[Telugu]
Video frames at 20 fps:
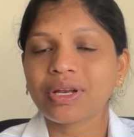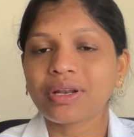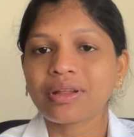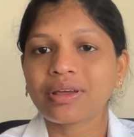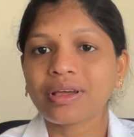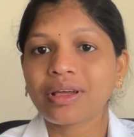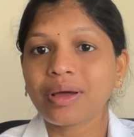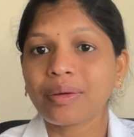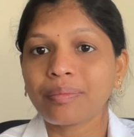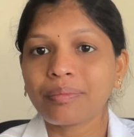
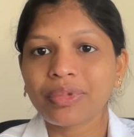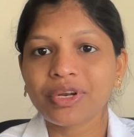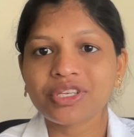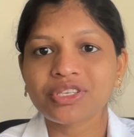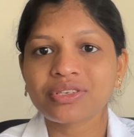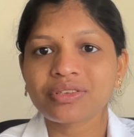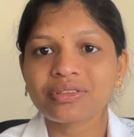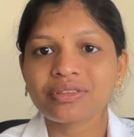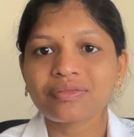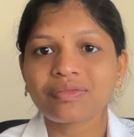వలన
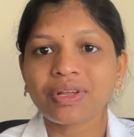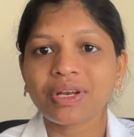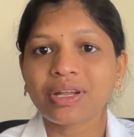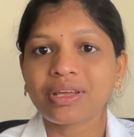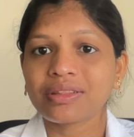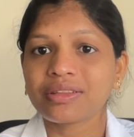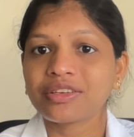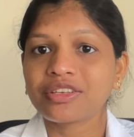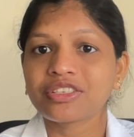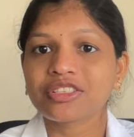కంప్రెషన్స్
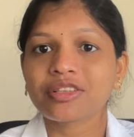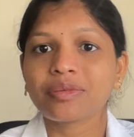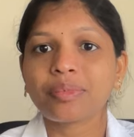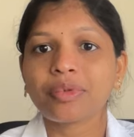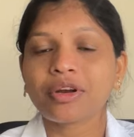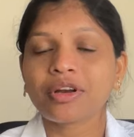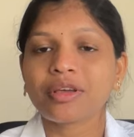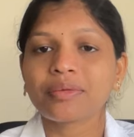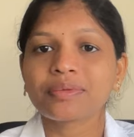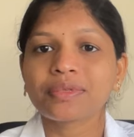వల్ల అది డిస్క్
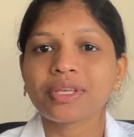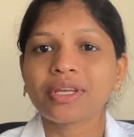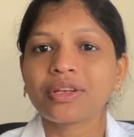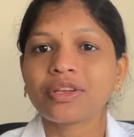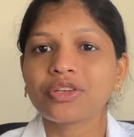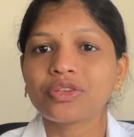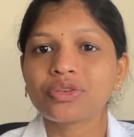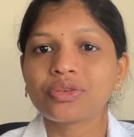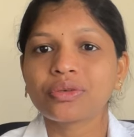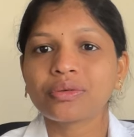ప్రొలాప్స్
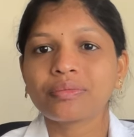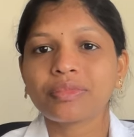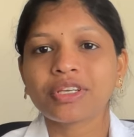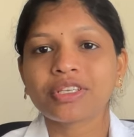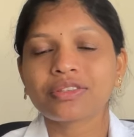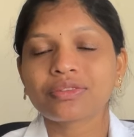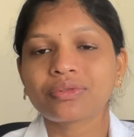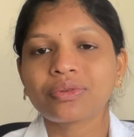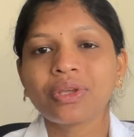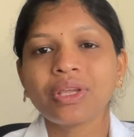కానీ
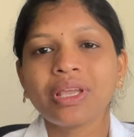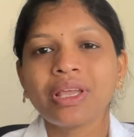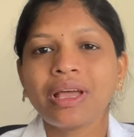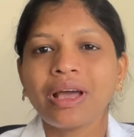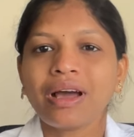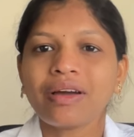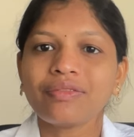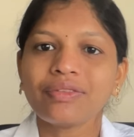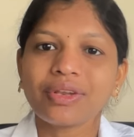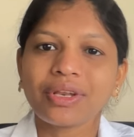ట్యూమర్స్
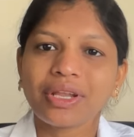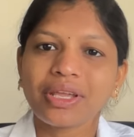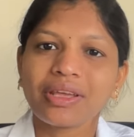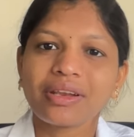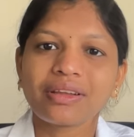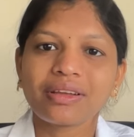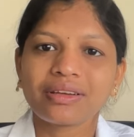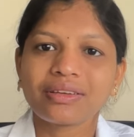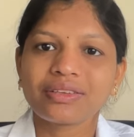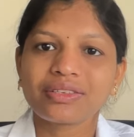అవి
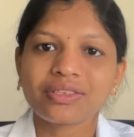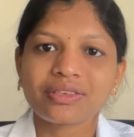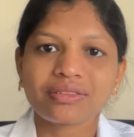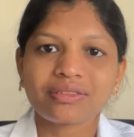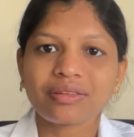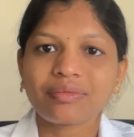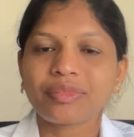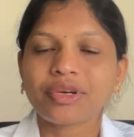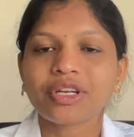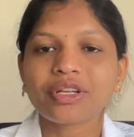రేర్
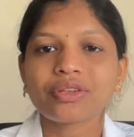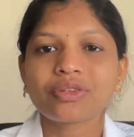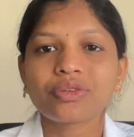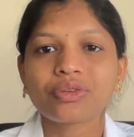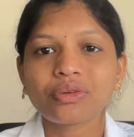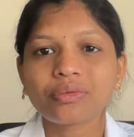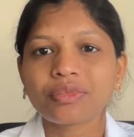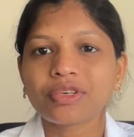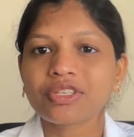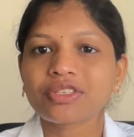కండిషన్స్ అనమాట
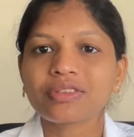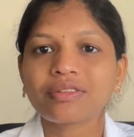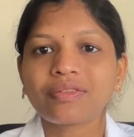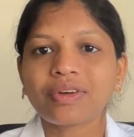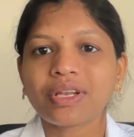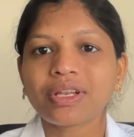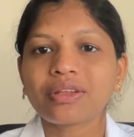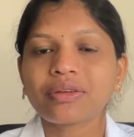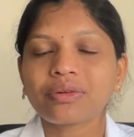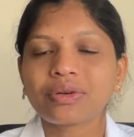ట్యూమర్స్
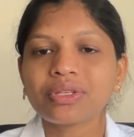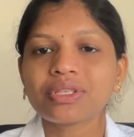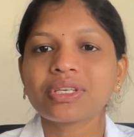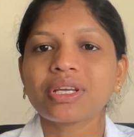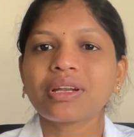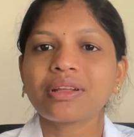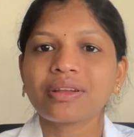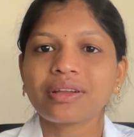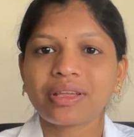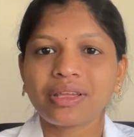ఇవన్నీ కూడా
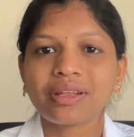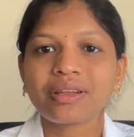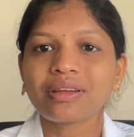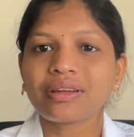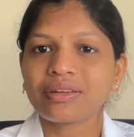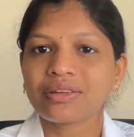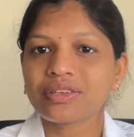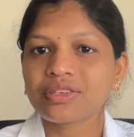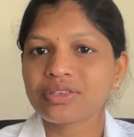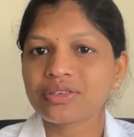చాలా రేర్
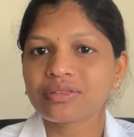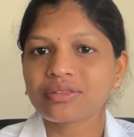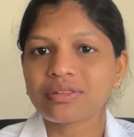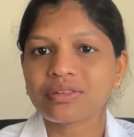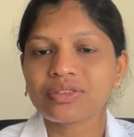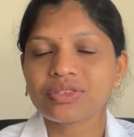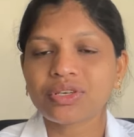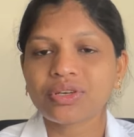కండిషన్స్లో